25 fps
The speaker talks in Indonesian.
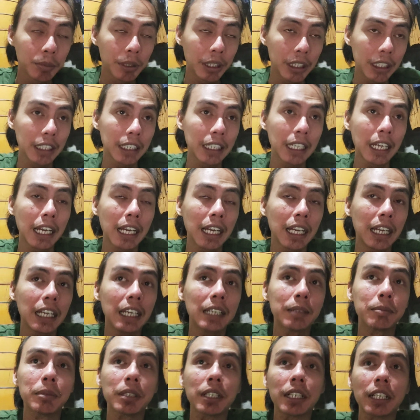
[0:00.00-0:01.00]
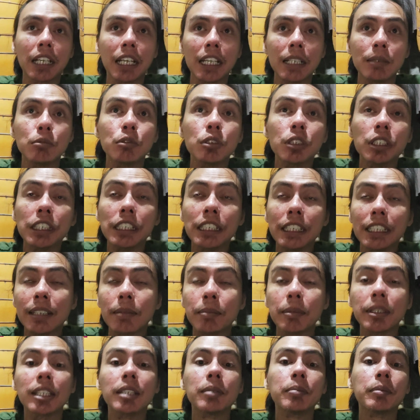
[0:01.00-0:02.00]
berkenaan mengenai mungkin
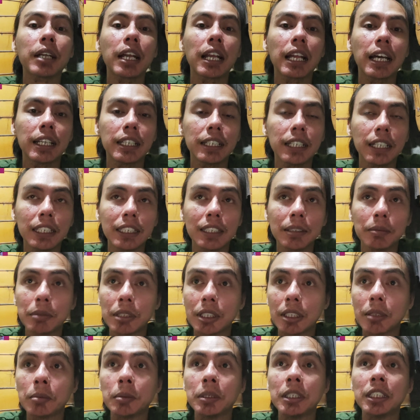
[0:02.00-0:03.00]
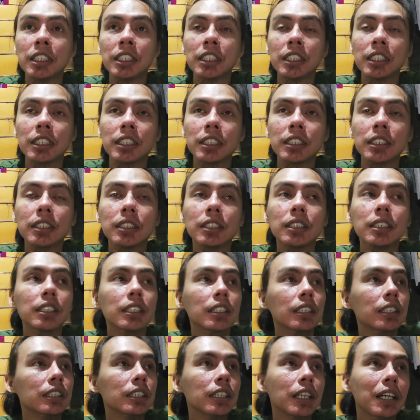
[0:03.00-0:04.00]
teman-teman lah ya teman-teman
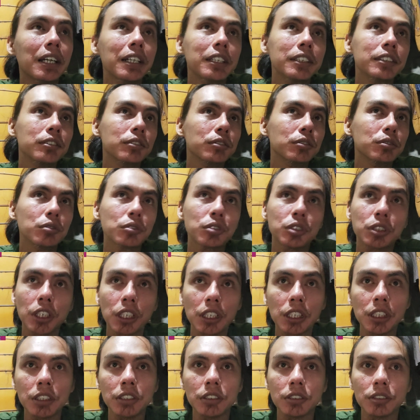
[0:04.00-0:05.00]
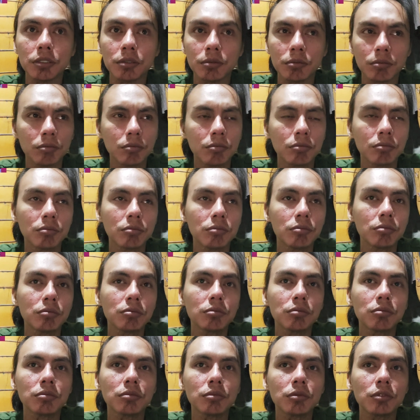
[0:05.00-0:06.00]
yang sering
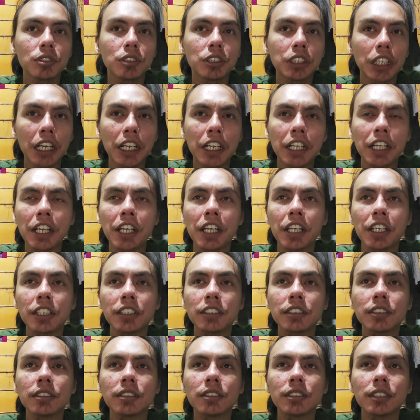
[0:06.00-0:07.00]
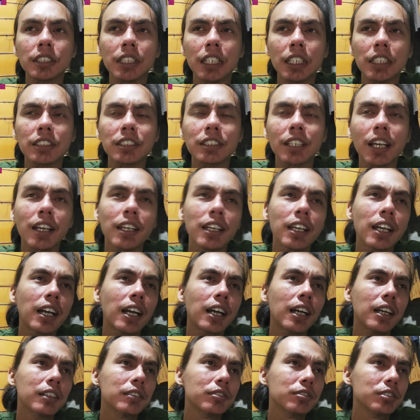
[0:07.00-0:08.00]
sharing dengan
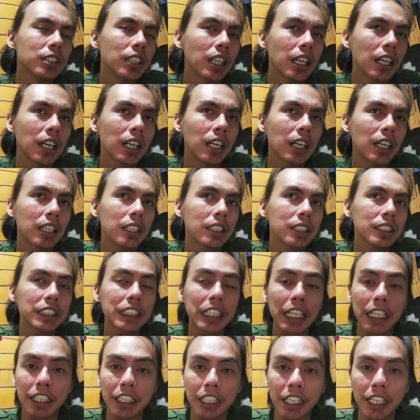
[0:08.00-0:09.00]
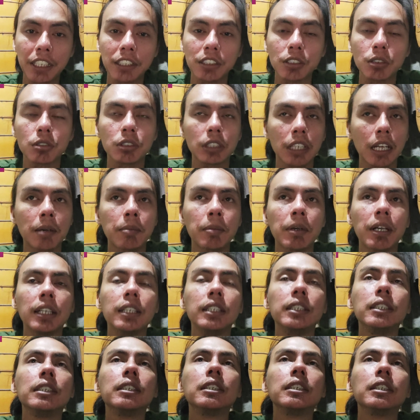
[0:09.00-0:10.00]
saya via chatting terutama
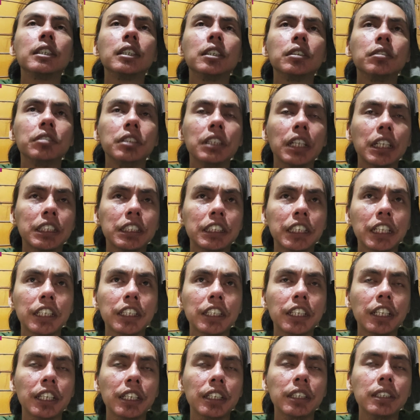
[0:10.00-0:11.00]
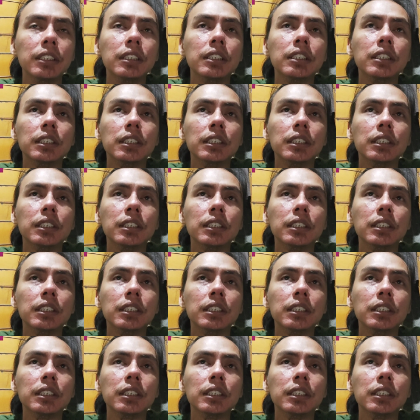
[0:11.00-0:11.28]
ya via chatting